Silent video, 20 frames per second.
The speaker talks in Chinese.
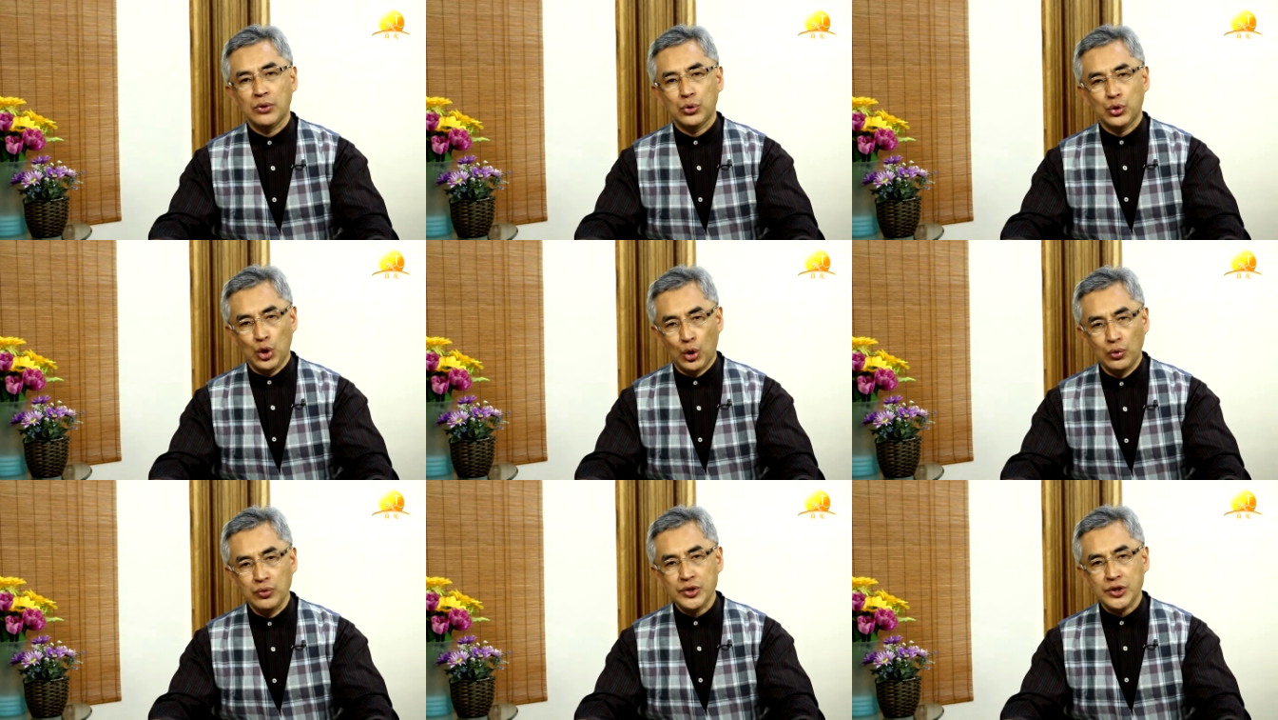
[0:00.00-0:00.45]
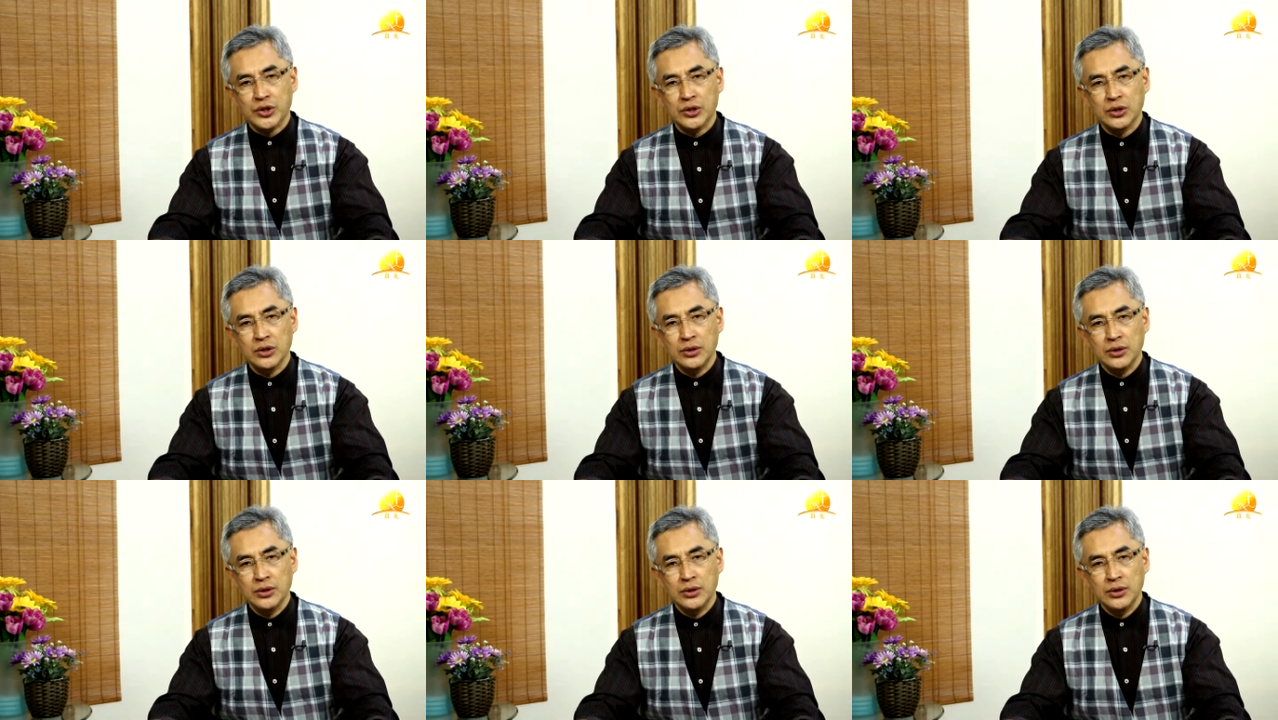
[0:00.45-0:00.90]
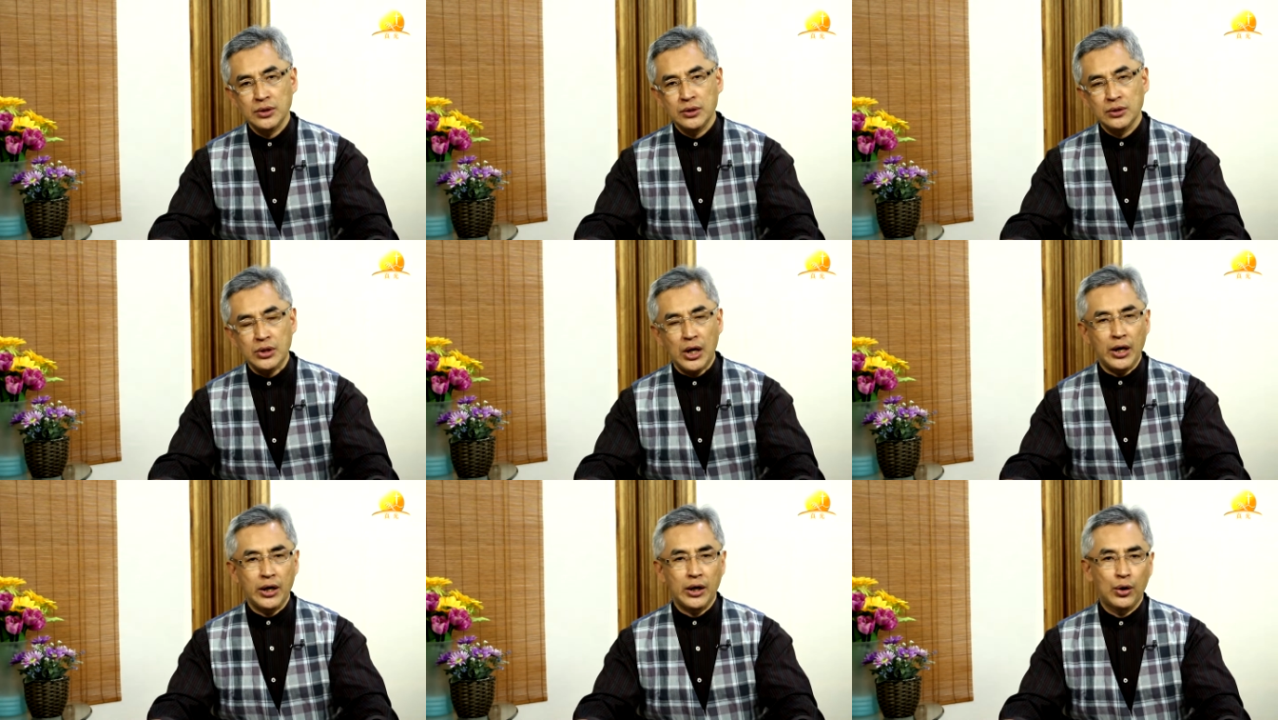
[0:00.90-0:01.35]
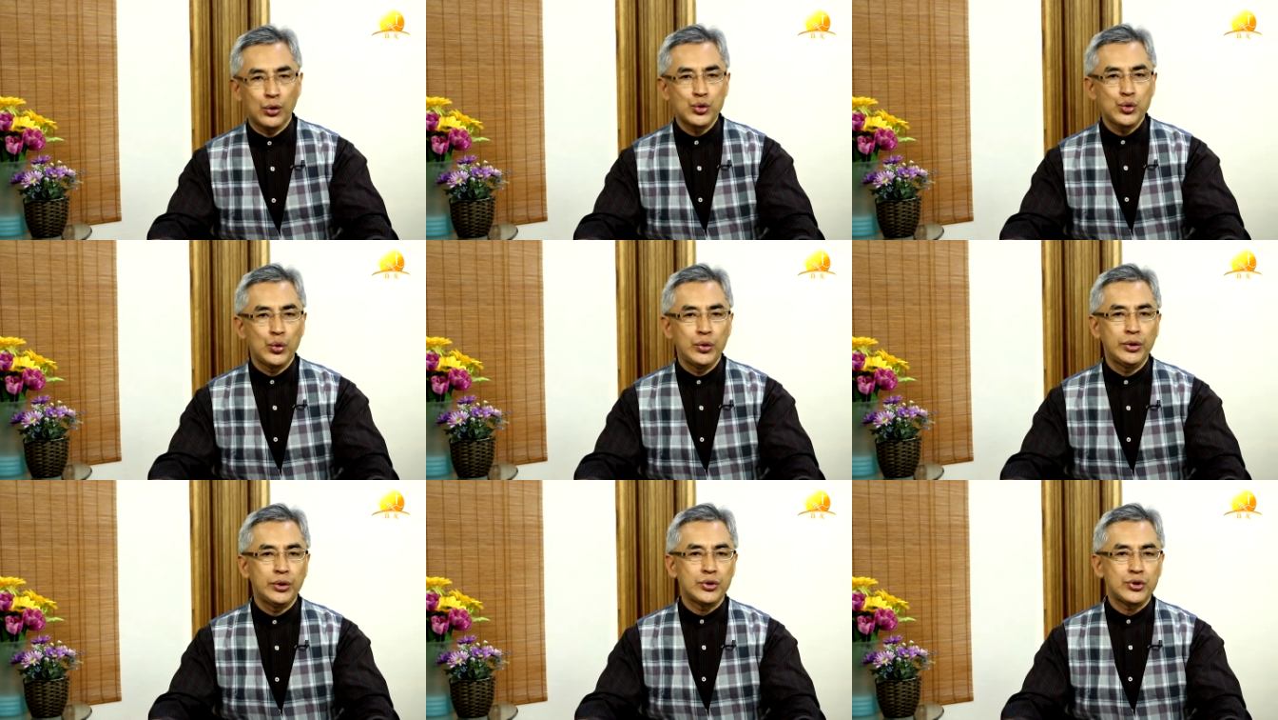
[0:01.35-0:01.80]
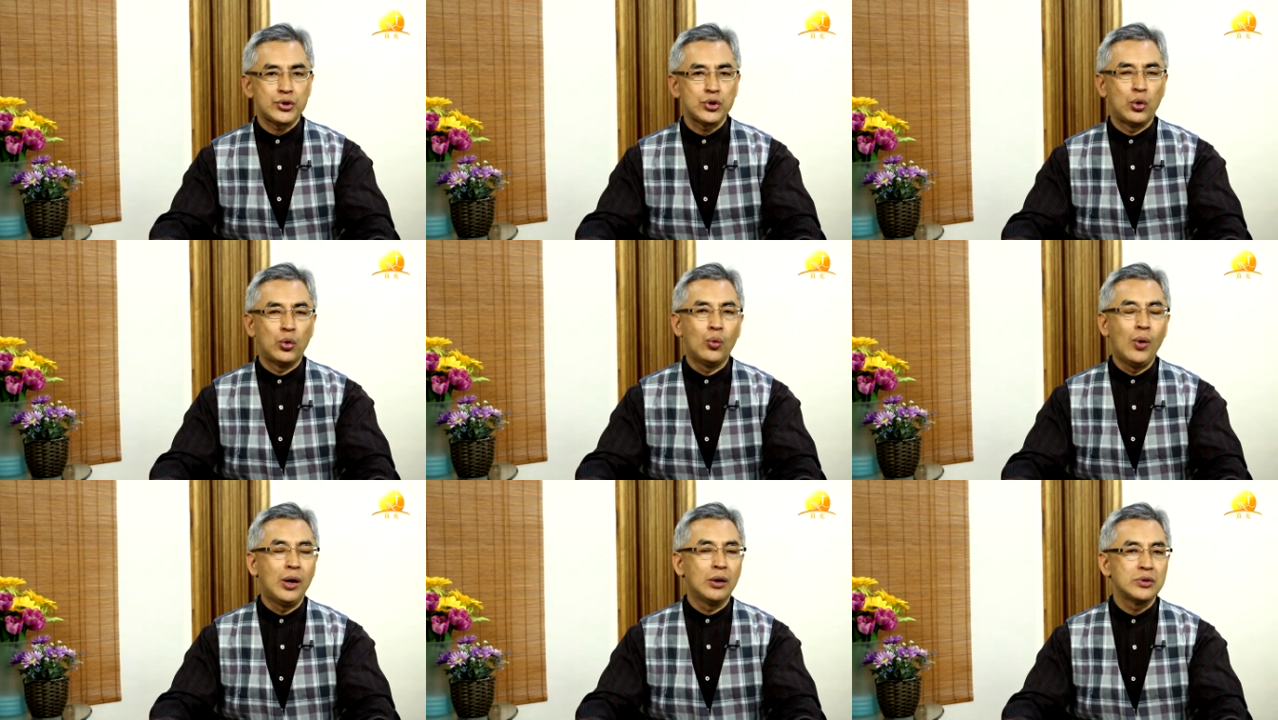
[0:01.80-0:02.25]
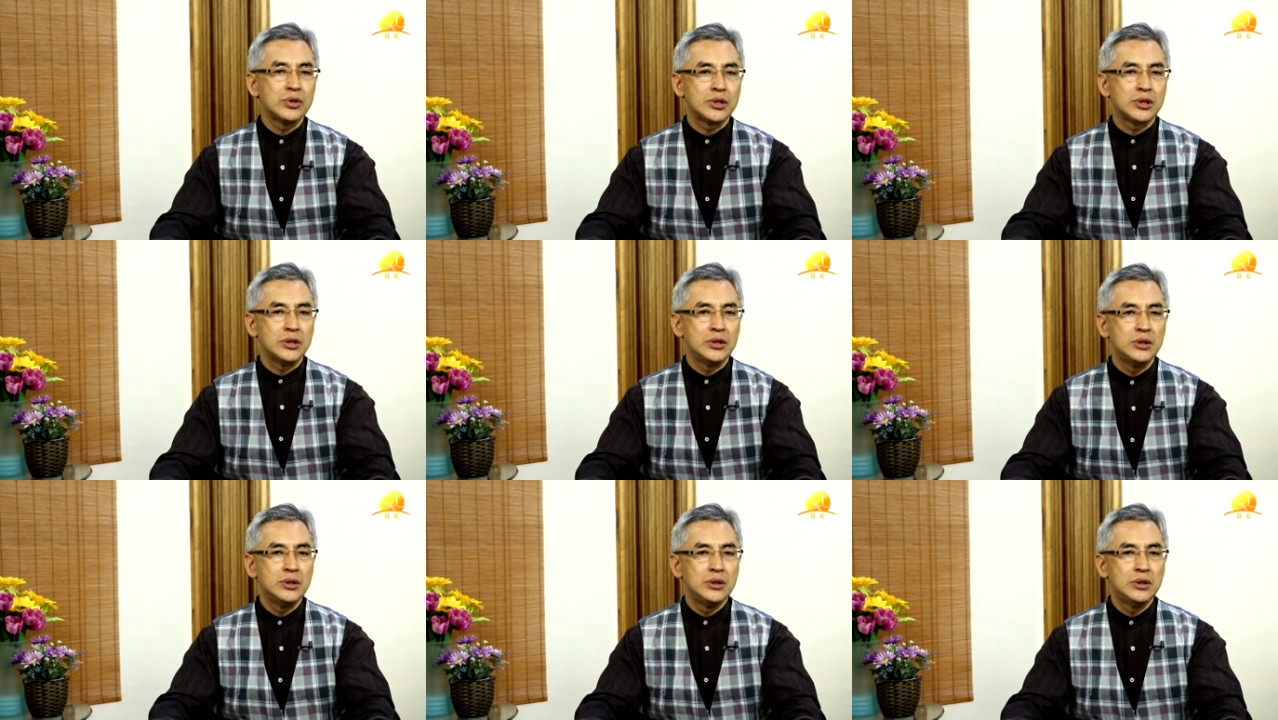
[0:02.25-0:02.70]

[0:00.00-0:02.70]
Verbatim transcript: 同时，他也要做一个守望者，